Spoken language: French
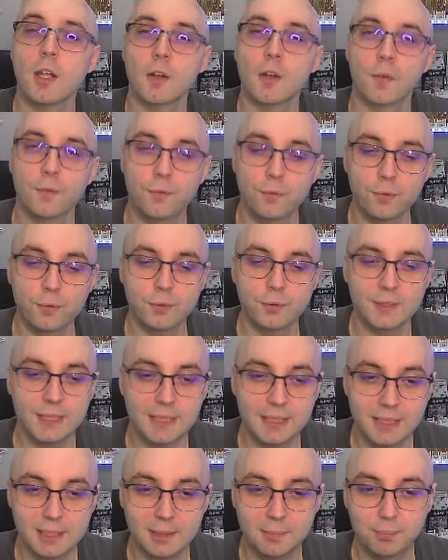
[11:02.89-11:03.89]
vous
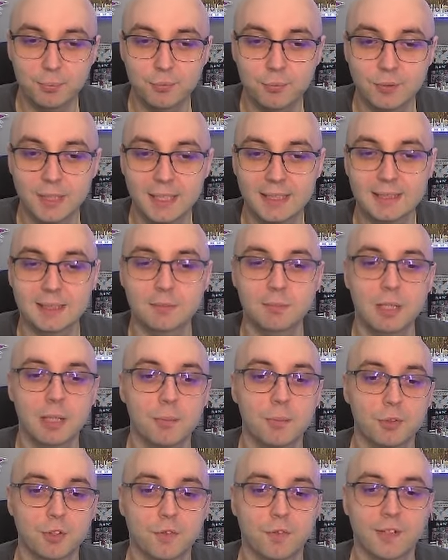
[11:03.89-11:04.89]
allez pouvoir cibler un
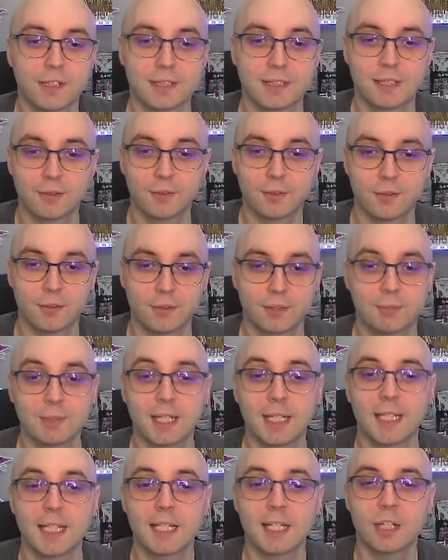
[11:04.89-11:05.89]
monstre dans votre
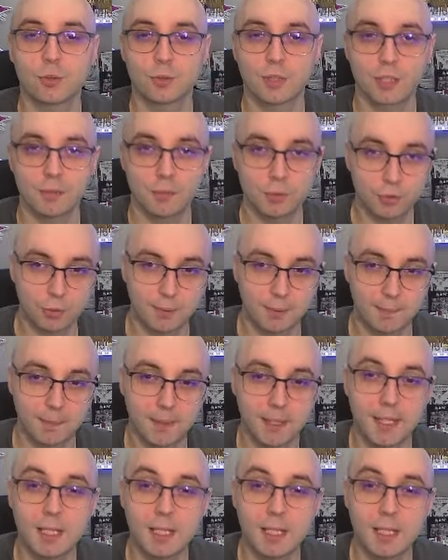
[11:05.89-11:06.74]
cimetière et l'ajouter à votre main.